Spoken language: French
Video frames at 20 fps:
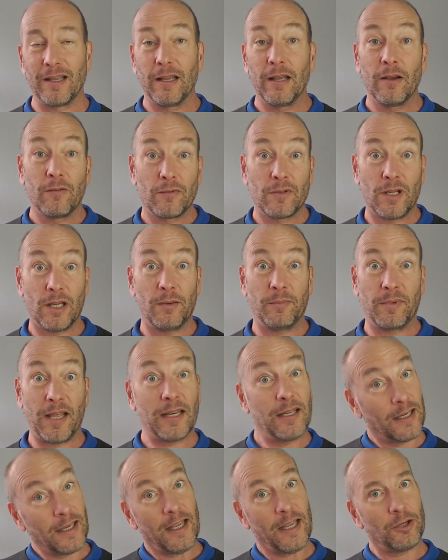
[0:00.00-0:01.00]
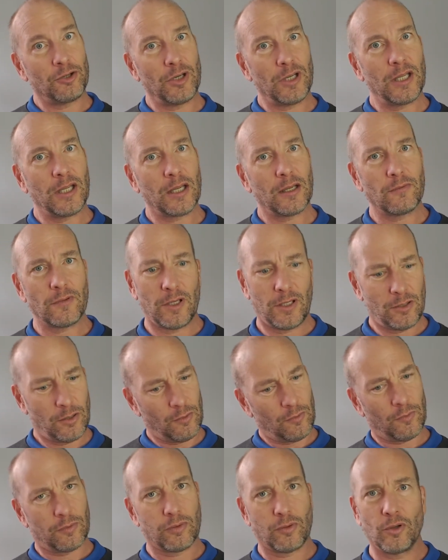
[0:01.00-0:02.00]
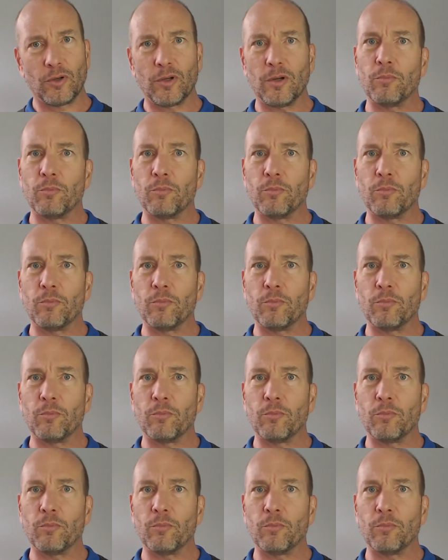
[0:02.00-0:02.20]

Vous allez peut-être réagir et vous allez dire, oh, c'est